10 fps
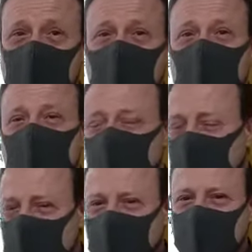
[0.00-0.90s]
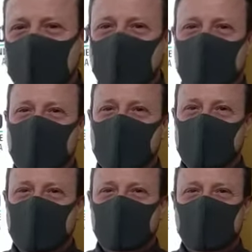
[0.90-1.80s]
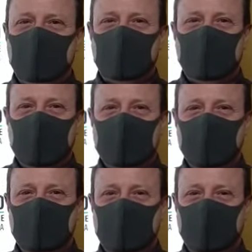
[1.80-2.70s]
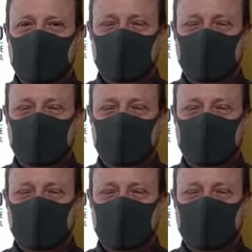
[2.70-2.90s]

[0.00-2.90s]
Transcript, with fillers: un gran aumento de casos en el